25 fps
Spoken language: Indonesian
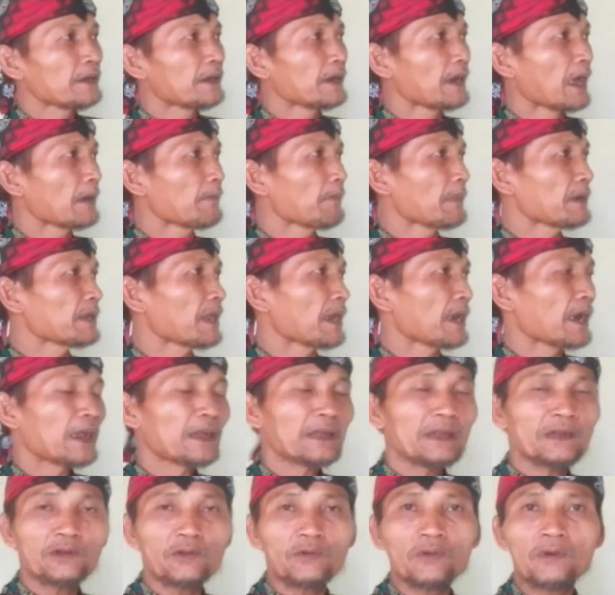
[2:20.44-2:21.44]
dengan
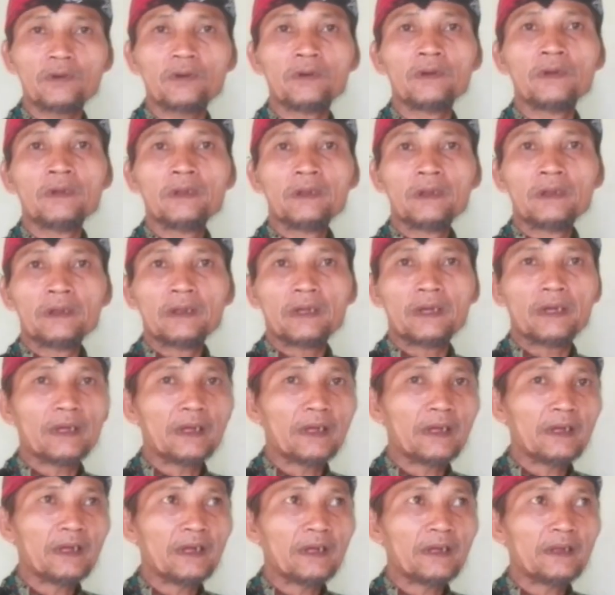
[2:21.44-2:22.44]
masyarakat itu
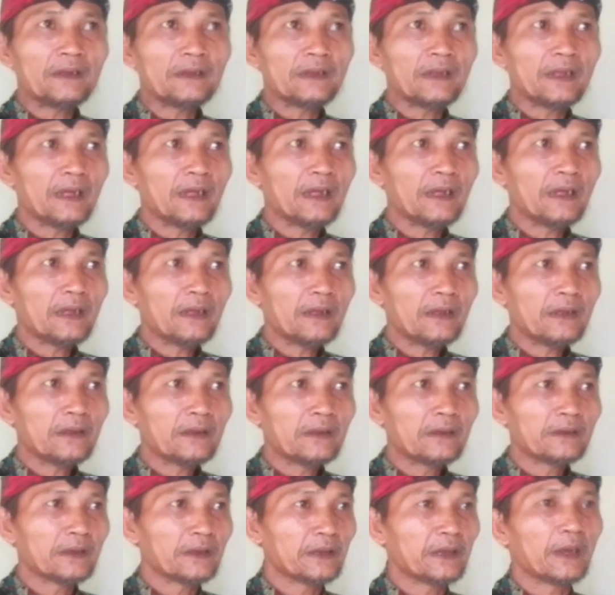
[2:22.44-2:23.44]
uh, ya
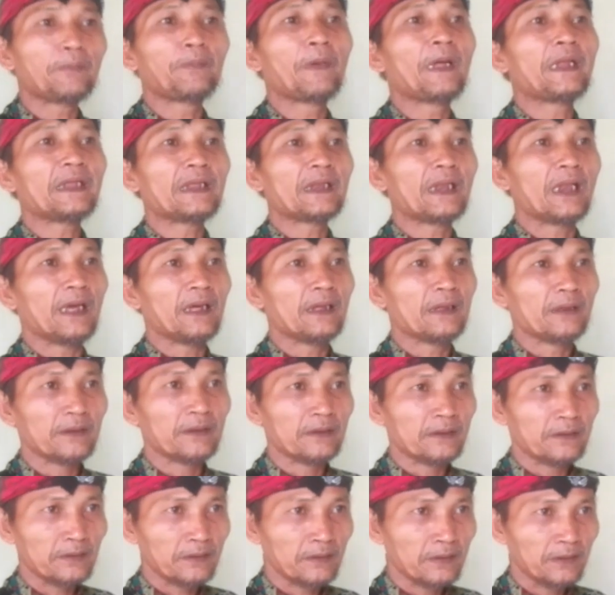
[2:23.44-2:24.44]
tidak baik lah
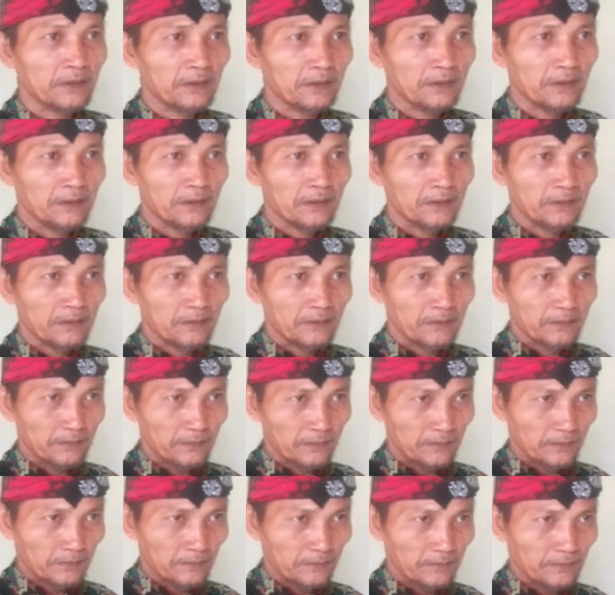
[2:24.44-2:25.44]
oh
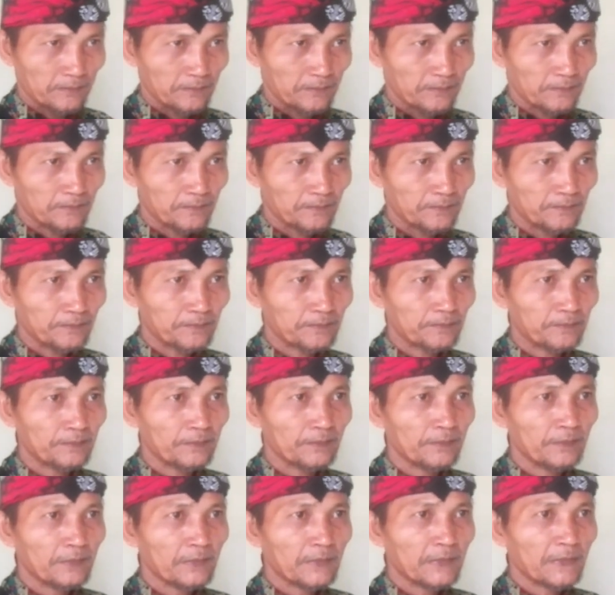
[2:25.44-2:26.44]
gitu ya nggak
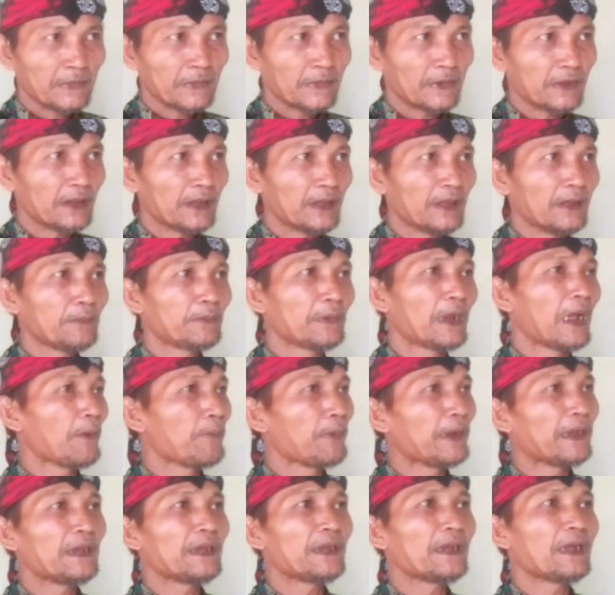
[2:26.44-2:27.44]
baik nggak ya? ya, nggak
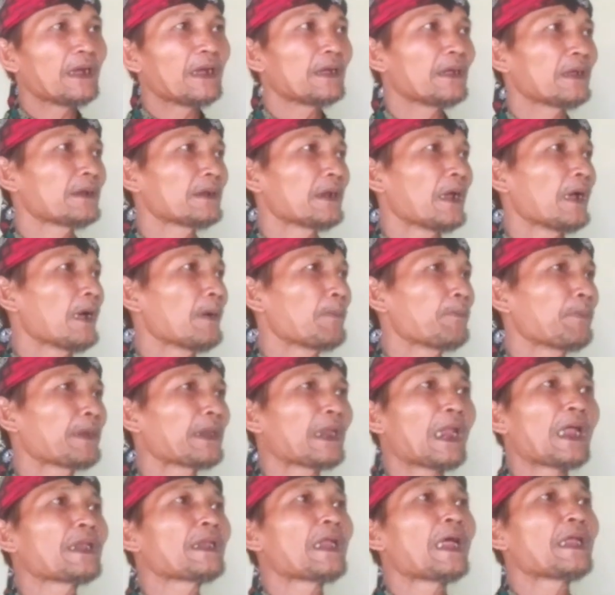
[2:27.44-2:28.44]
baik nggak
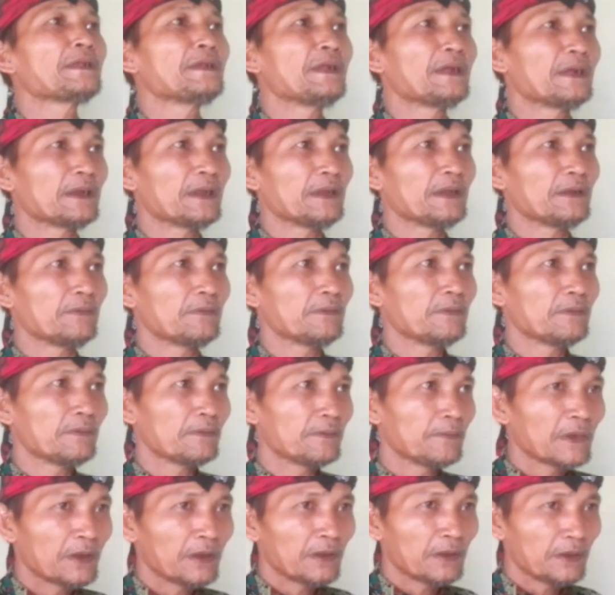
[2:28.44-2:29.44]
pernah nanya gitu
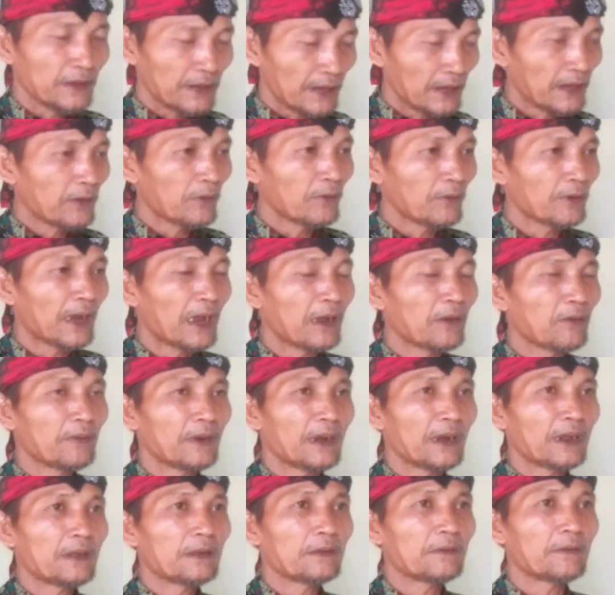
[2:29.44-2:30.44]
iya, ya kurang
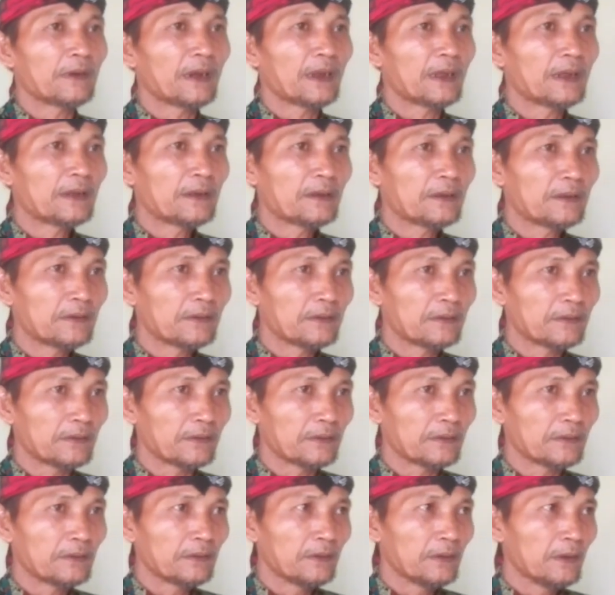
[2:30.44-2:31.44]
kurang kurang
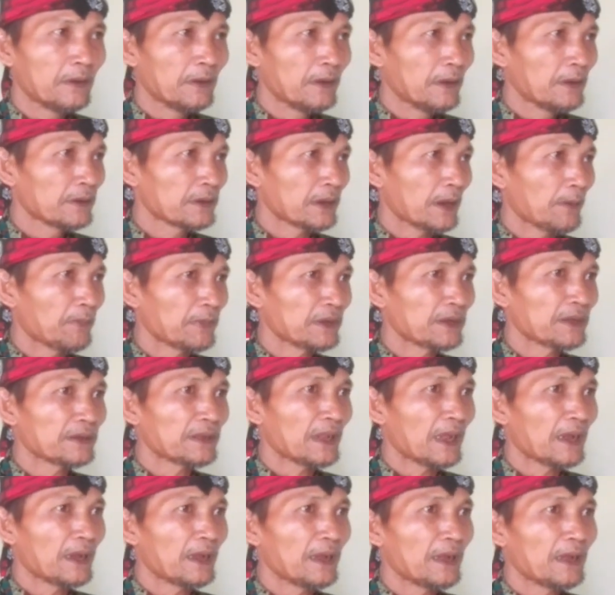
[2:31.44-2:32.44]
sama tetangga sama
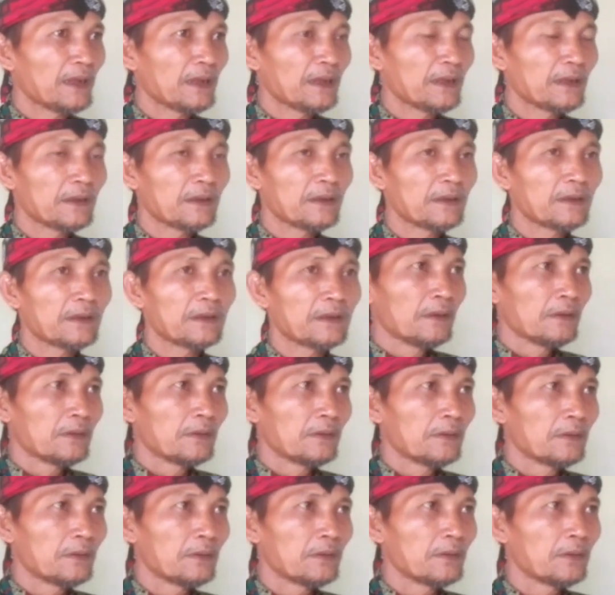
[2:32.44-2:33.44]
tetangga apa hmm.
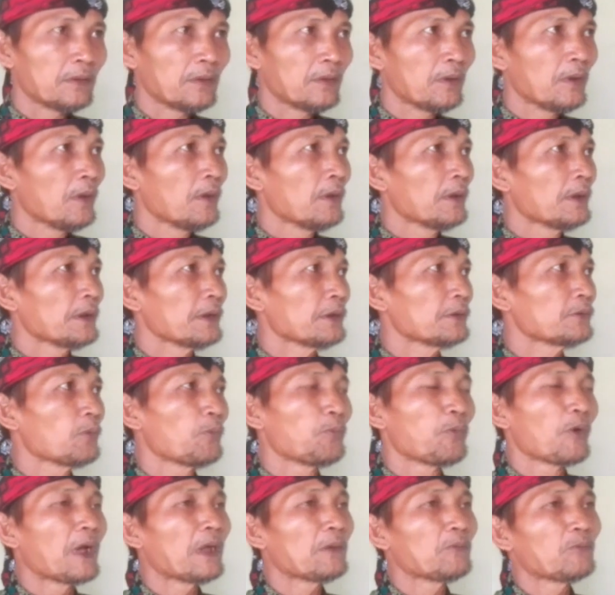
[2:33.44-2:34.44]
orang mana itu
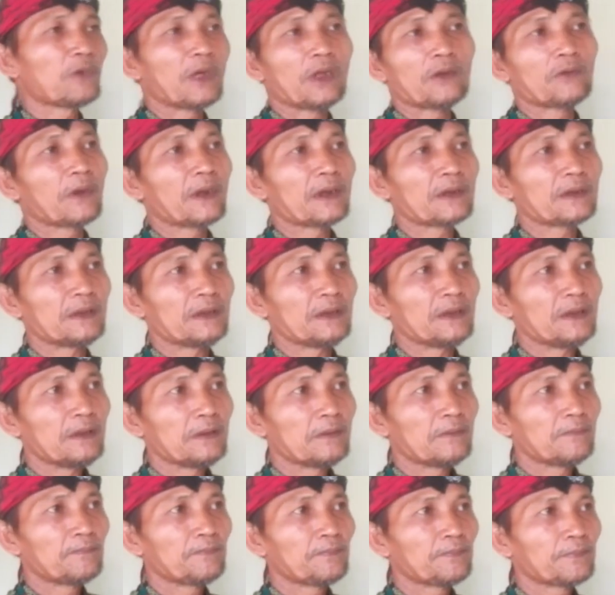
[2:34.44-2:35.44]
bukan bukan orang sini
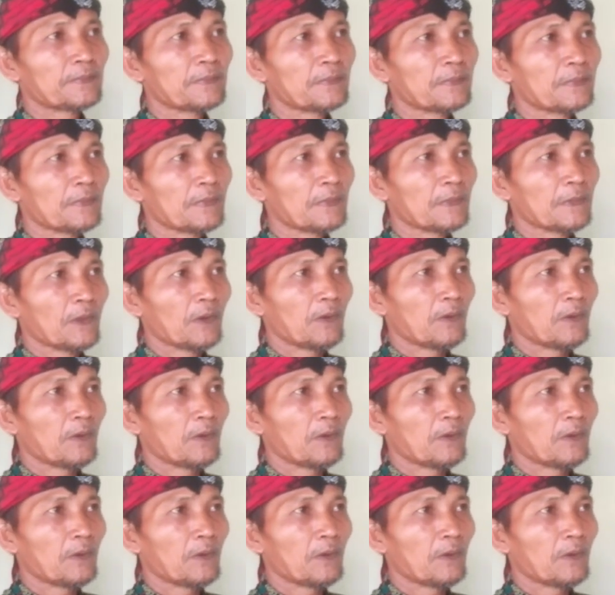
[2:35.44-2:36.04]
orang mana